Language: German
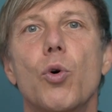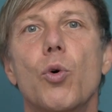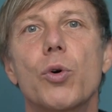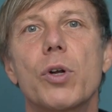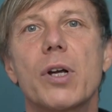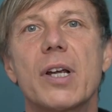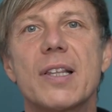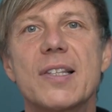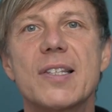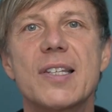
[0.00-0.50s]
oder
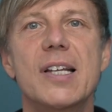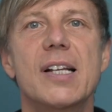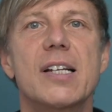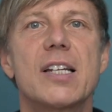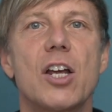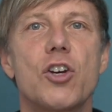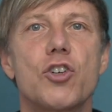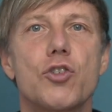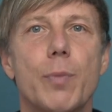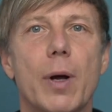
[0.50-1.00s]
gezielte
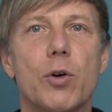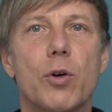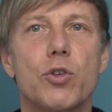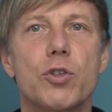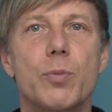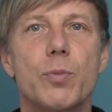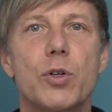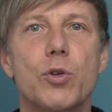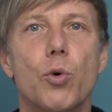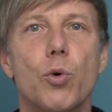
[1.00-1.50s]

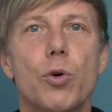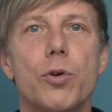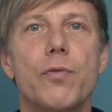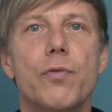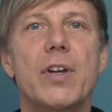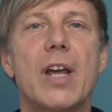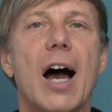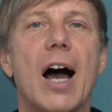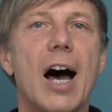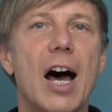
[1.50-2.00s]
Entspannungsmethoden
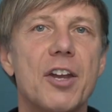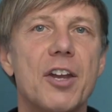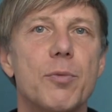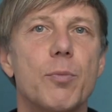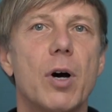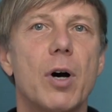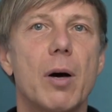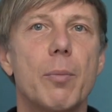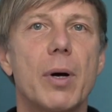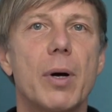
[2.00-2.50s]
wie
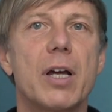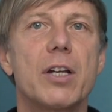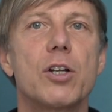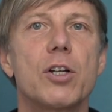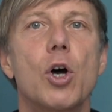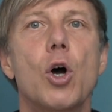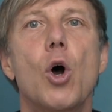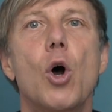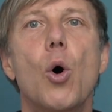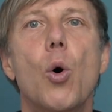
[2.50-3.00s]
Atemarbeit
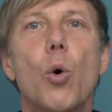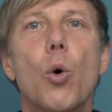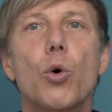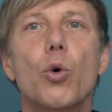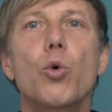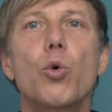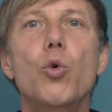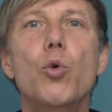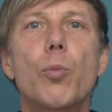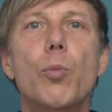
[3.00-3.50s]
oder
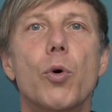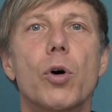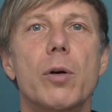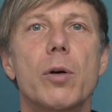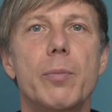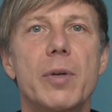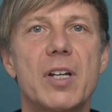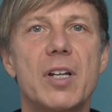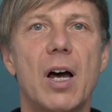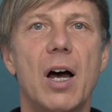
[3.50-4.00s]
Übungen
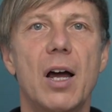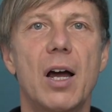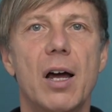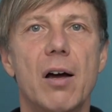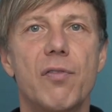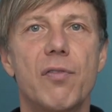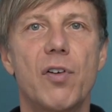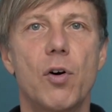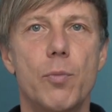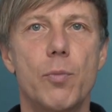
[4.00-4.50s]
mit
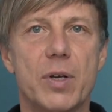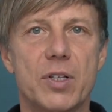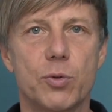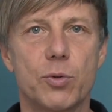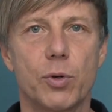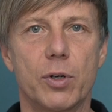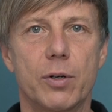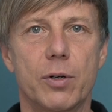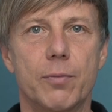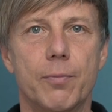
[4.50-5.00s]

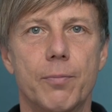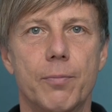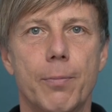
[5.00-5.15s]
HRV-Messungen.